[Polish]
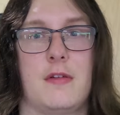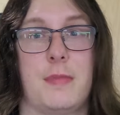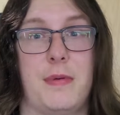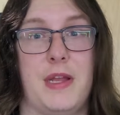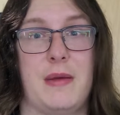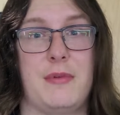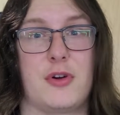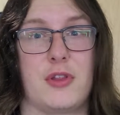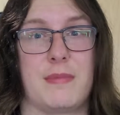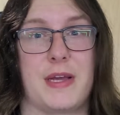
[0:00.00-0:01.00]
Wspominałem już
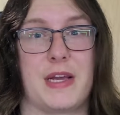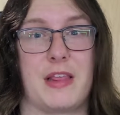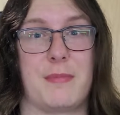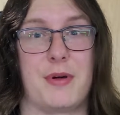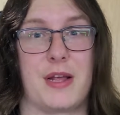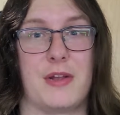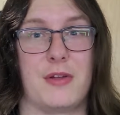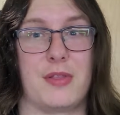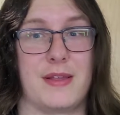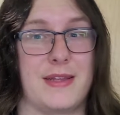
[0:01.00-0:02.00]
o tym, jaka jest pora
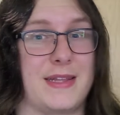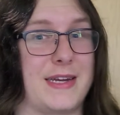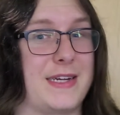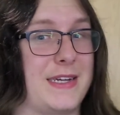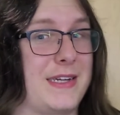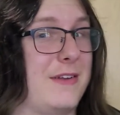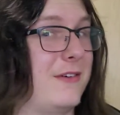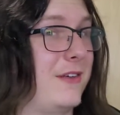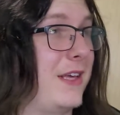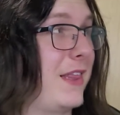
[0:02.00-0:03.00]
nocy, także
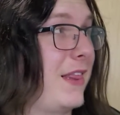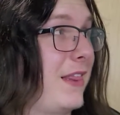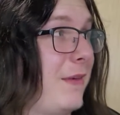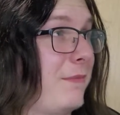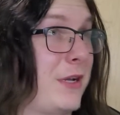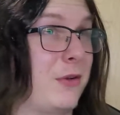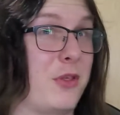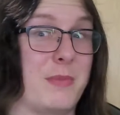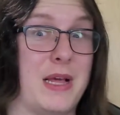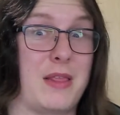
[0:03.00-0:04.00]
no jest przed
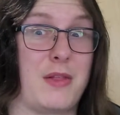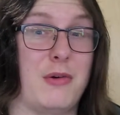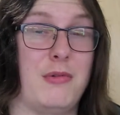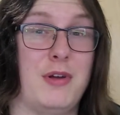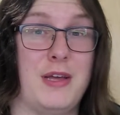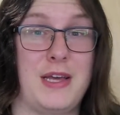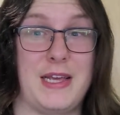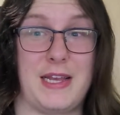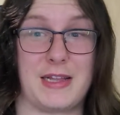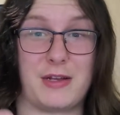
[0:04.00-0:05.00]
18
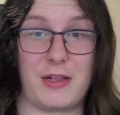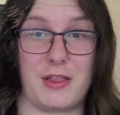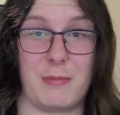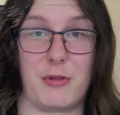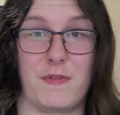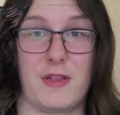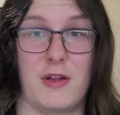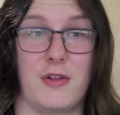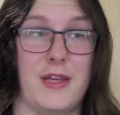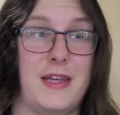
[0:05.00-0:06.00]
i dlatego jestem
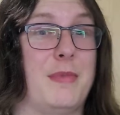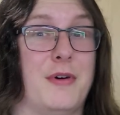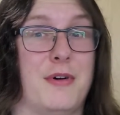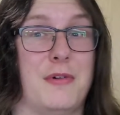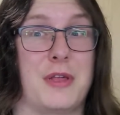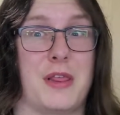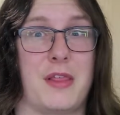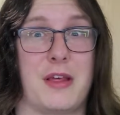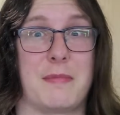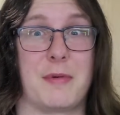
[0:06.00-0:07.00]
oświetlony, bo jest
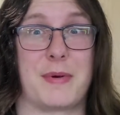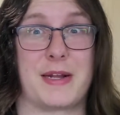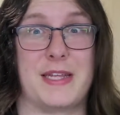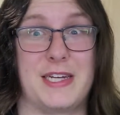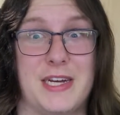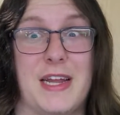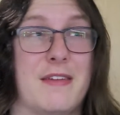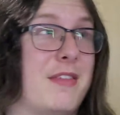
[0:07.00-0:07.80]
ciemno praktycznie.